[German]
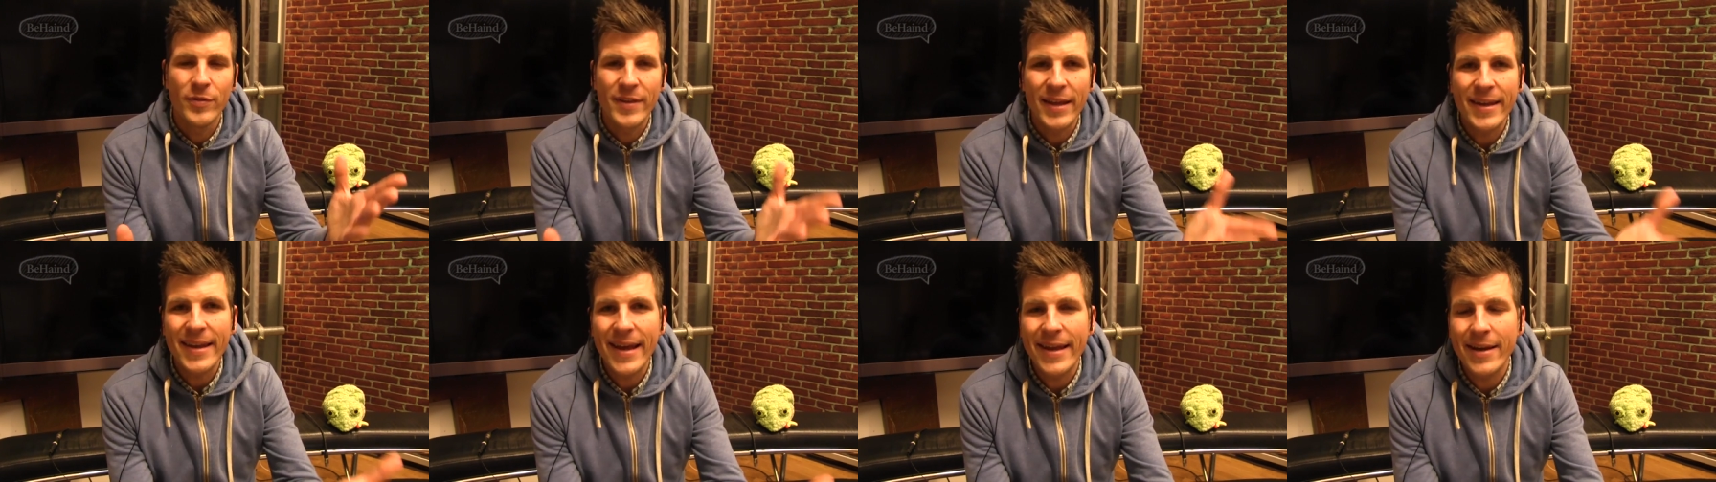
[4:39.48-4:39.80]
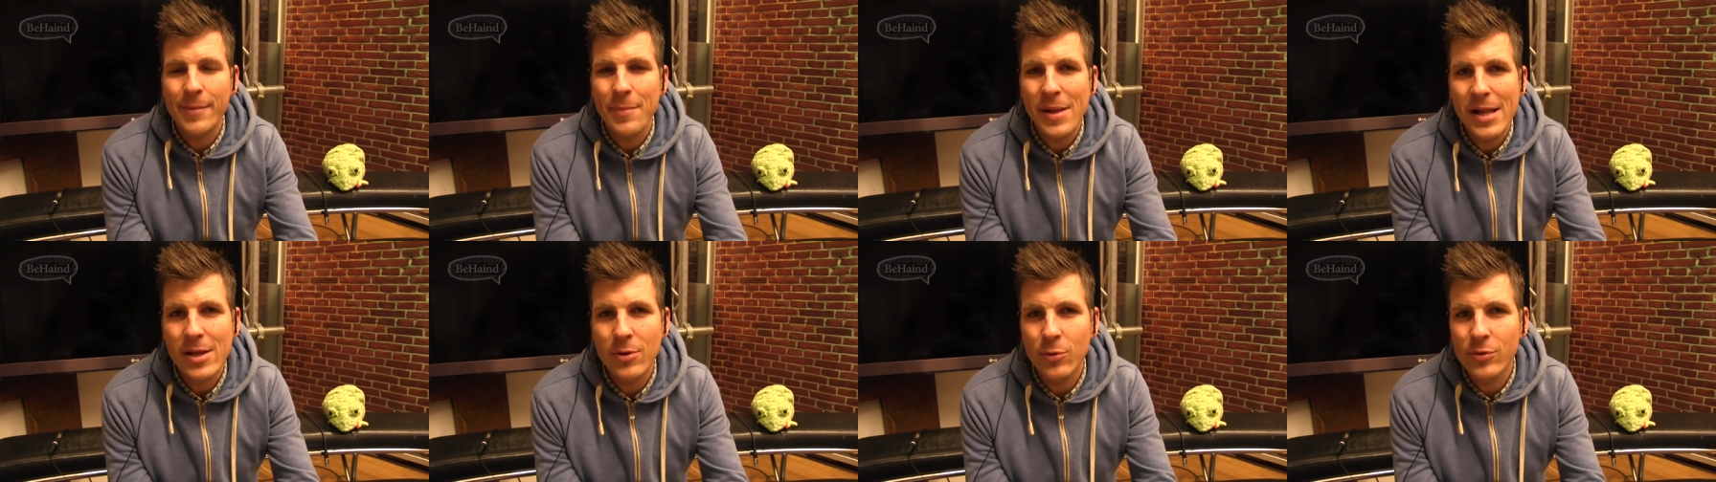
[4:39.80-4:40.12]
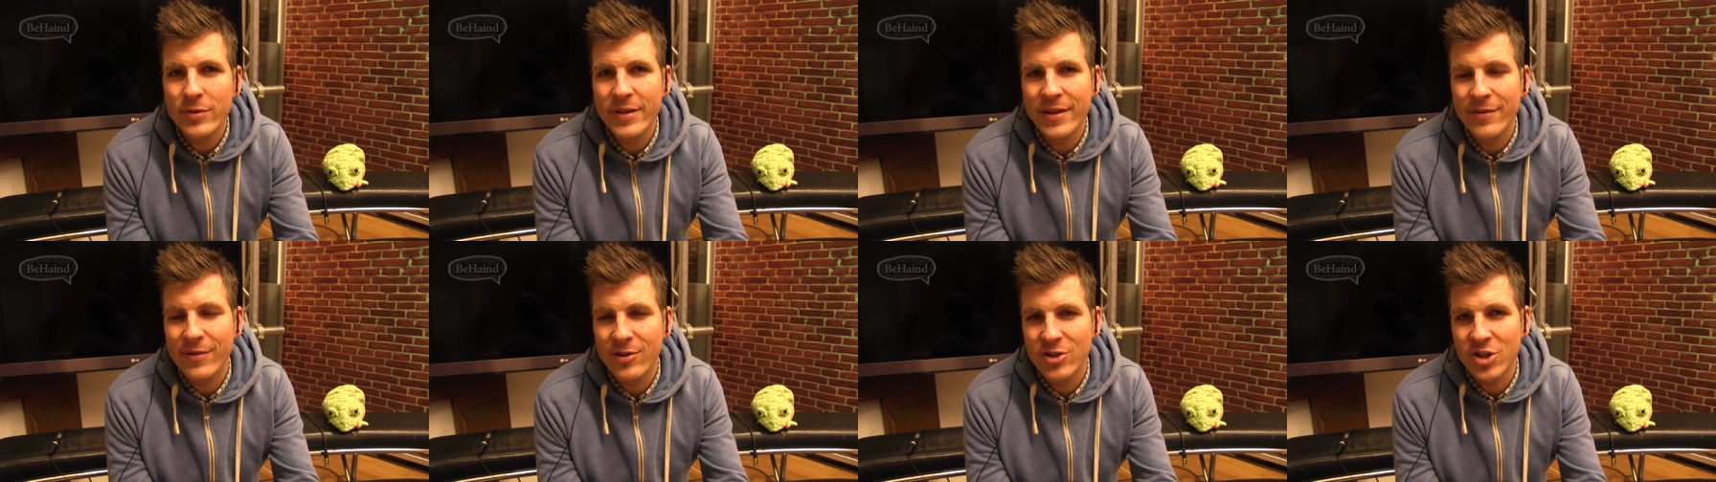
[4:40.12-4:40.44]
Und dann eine
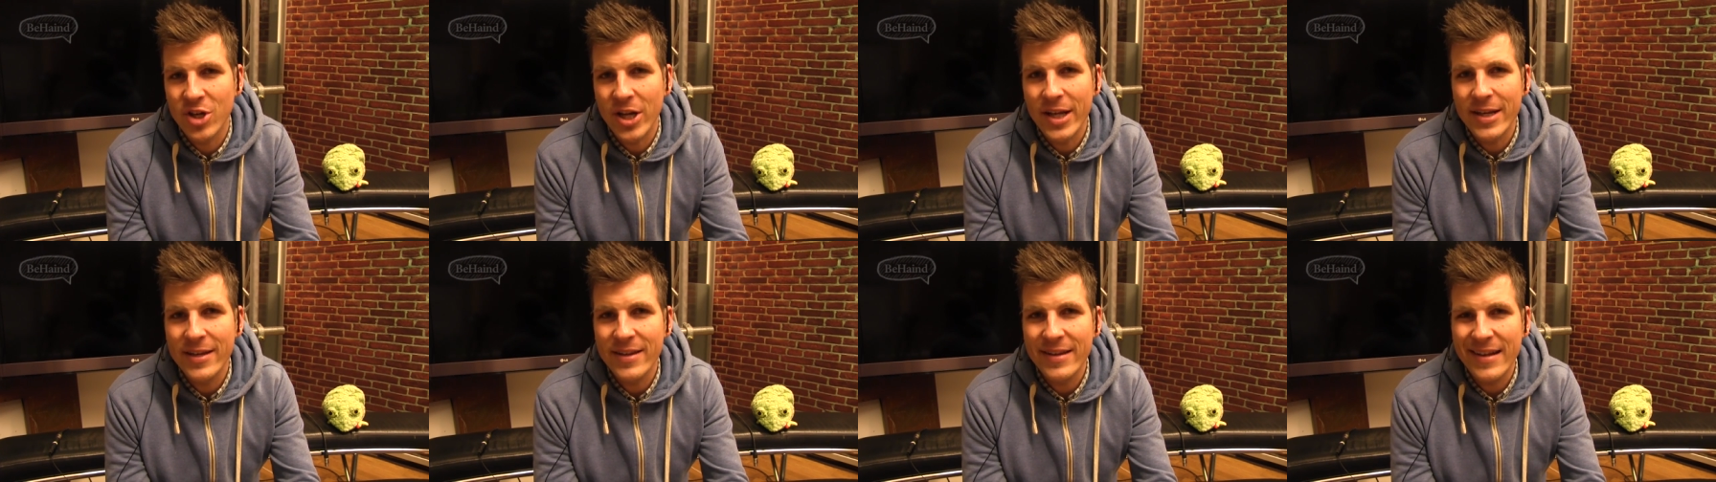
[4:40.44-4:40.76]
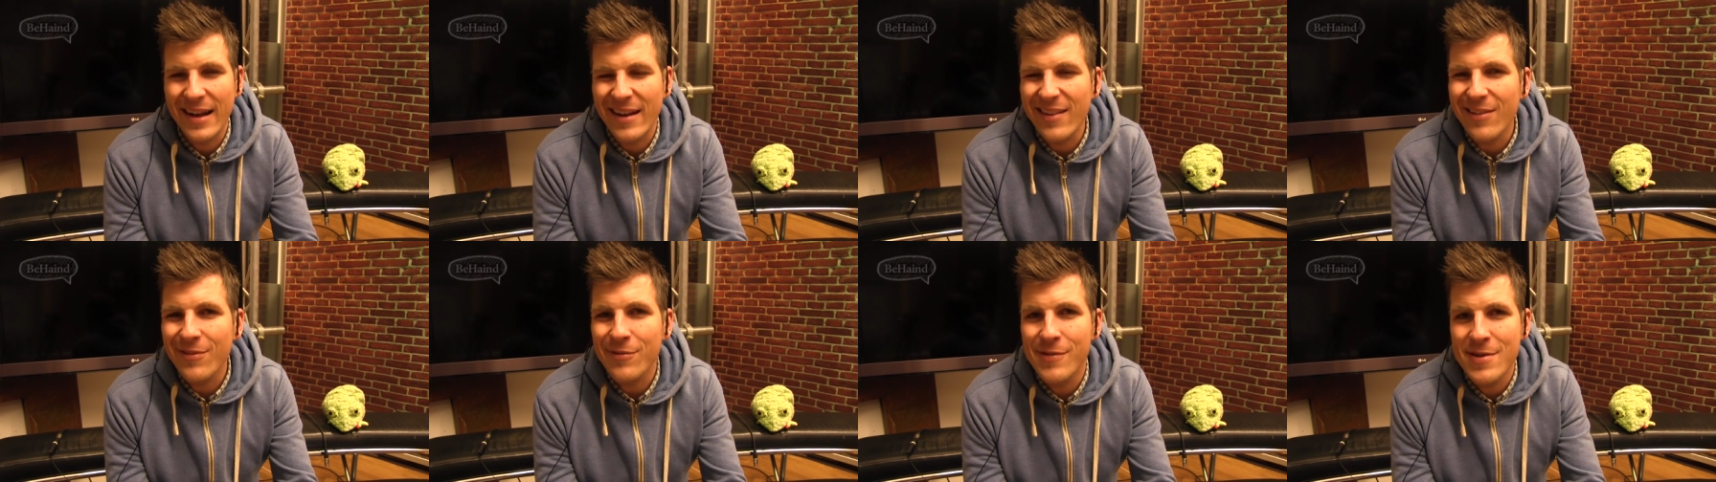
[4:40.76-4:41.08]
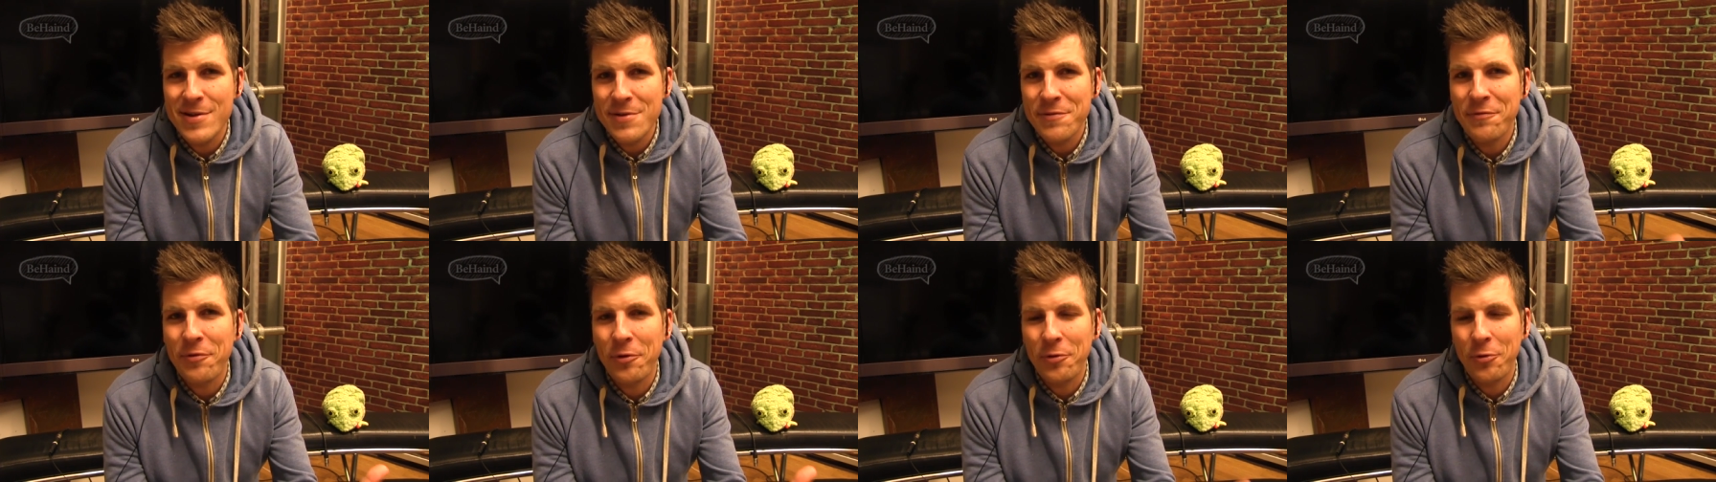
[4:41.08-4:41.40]
Meldung, die wahrscheinlich ganz
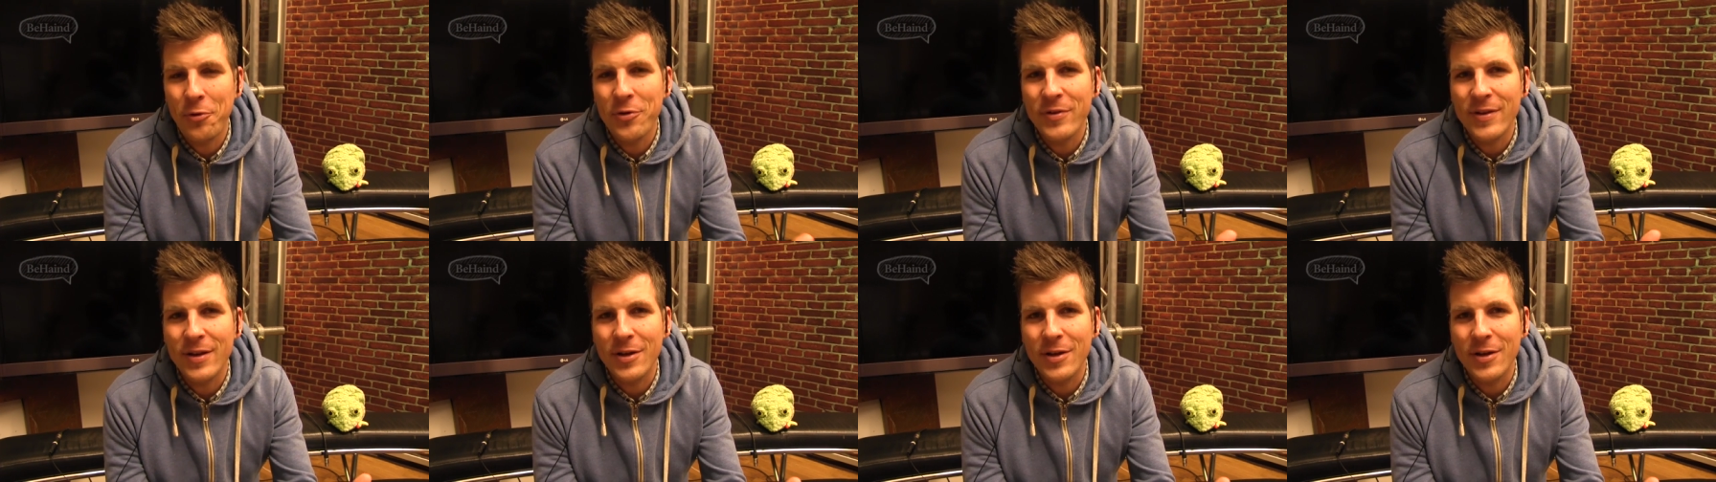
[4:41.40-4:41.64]
vielen von euch